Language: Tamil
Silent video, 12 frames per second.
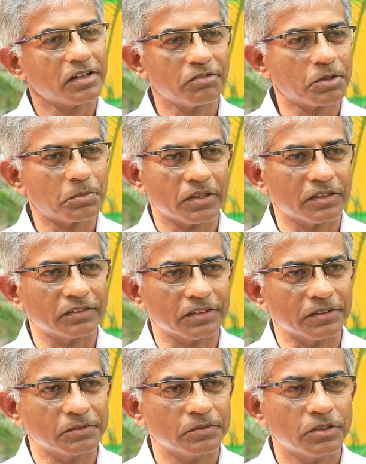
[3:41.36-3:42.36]
கன்வெர்ட் பண்ணுறதுக்கு
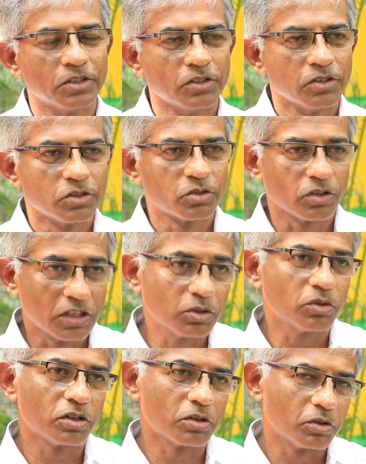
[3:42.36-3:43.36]
ஸோ
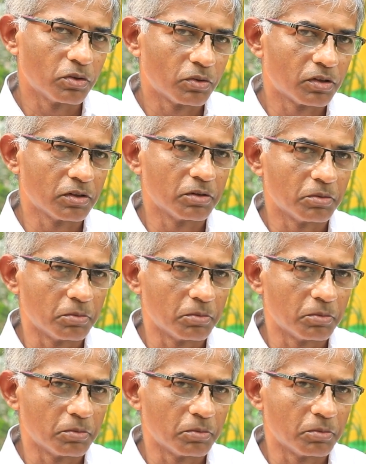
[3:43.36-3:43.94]
இது ஒரு ஒரு